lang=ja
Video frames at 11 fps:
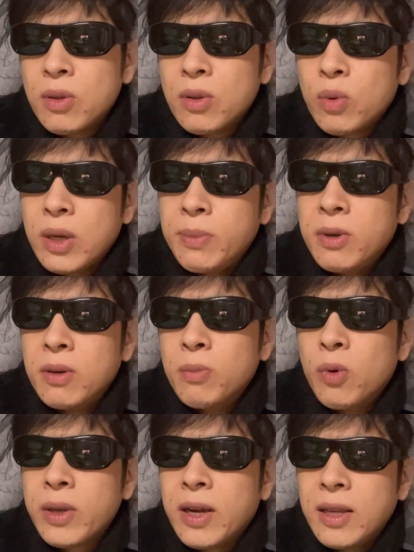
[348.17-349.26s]
取り分、
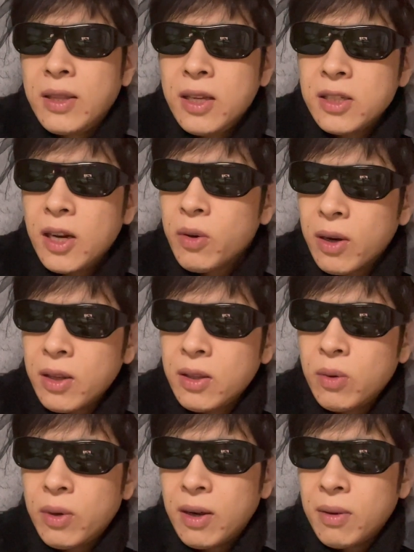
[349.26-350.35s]
儲けがいってんじゃないのかなって
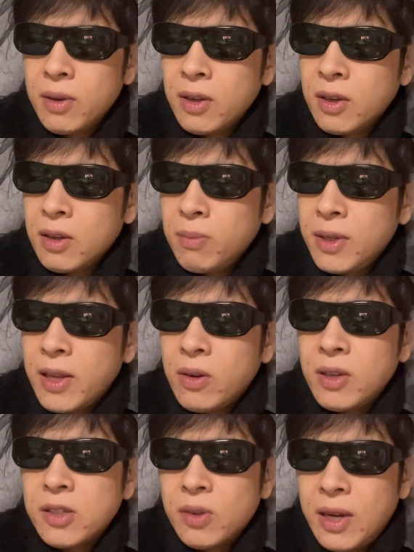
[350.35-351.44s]
俺は見てるん
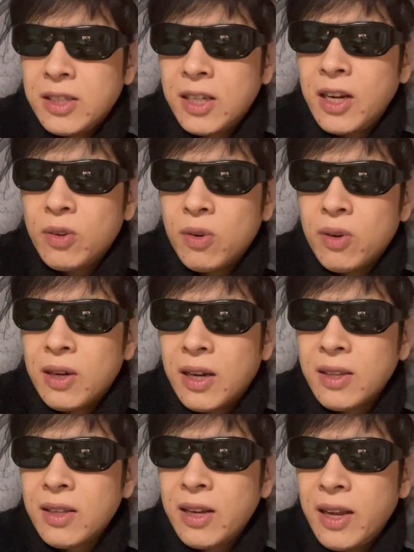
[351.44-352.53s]
ですよね。じゃないと、あ
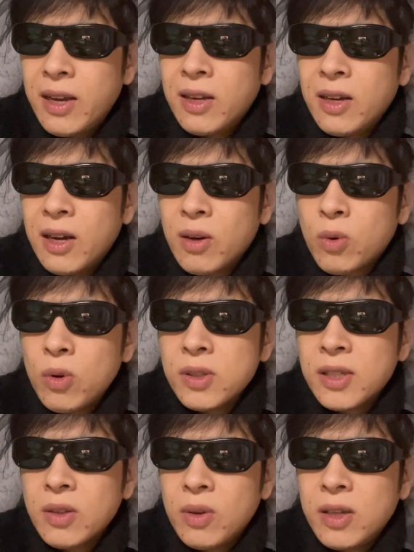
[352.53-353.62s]
んなね、あの
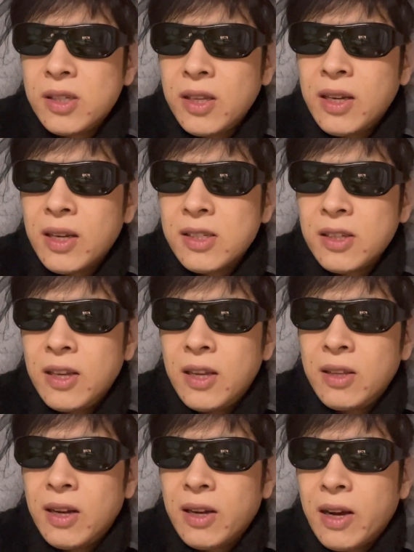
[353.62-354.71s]
コンスタントに次から次へっ
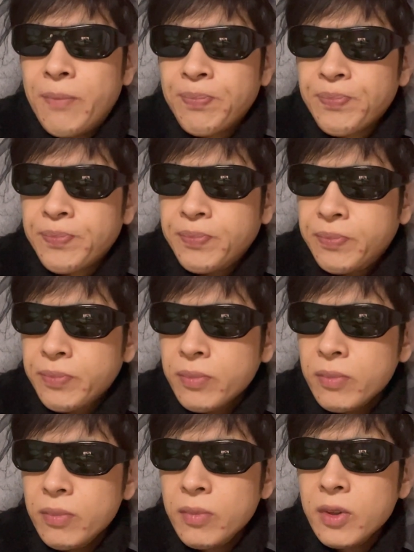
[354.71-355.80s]
てなんか、
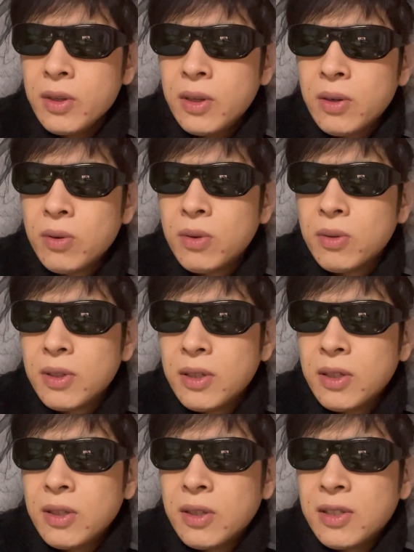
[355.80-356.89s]
あの、
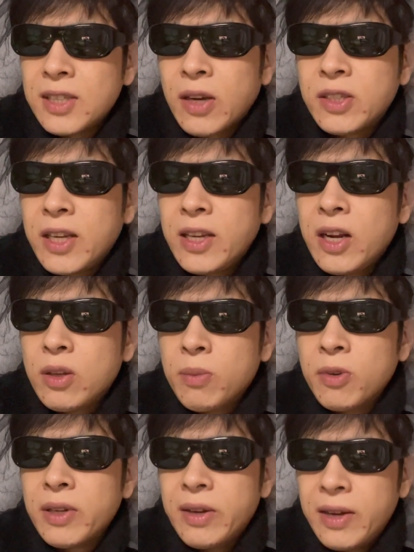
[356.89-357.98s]
着地できないと思
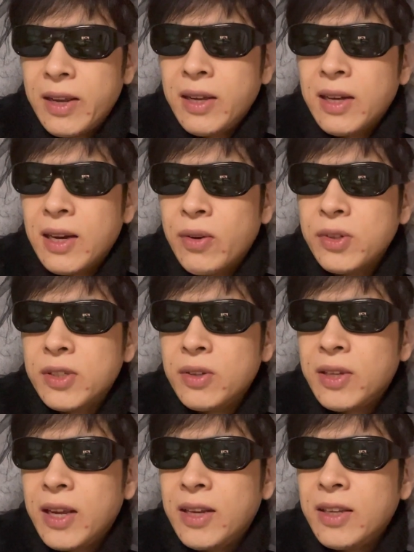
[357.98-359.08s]
うんだよね。青汁
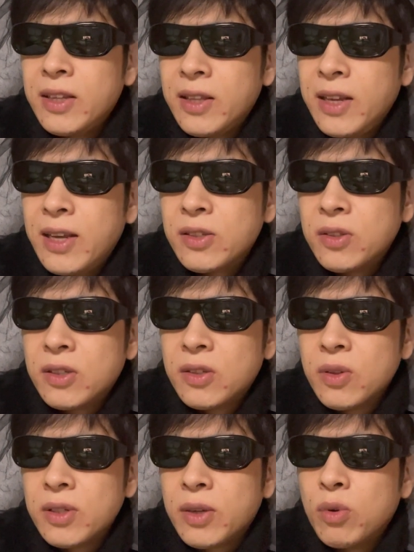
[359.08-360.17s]
邸に行って、そ
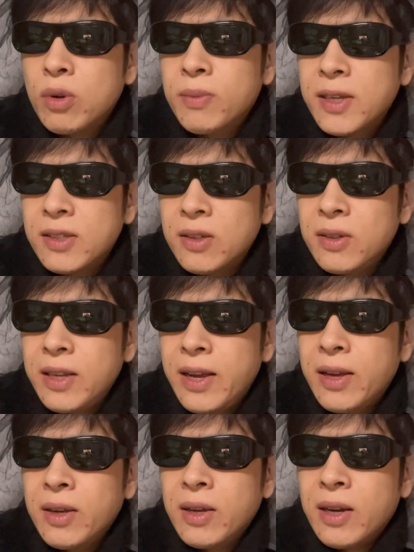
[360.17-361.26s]
の次ホームレス
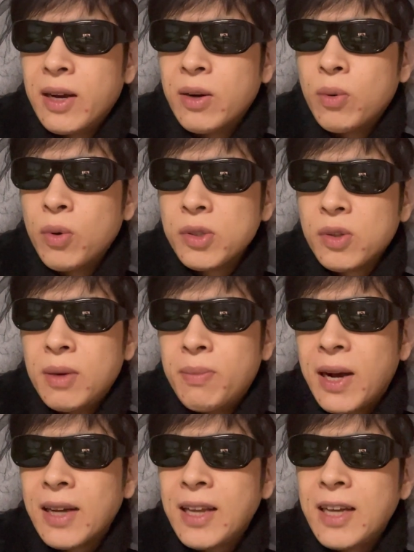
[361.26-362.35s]
で、あの、ホストで
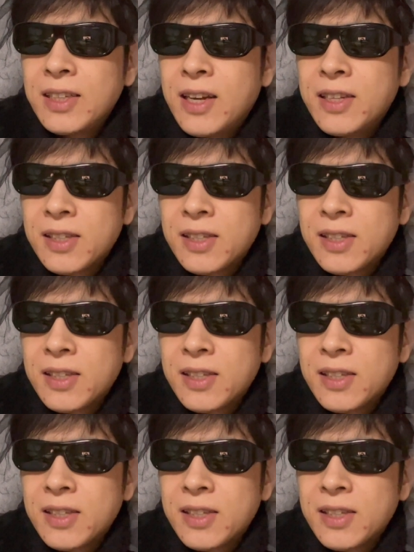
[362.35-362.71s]
間がないじゃないで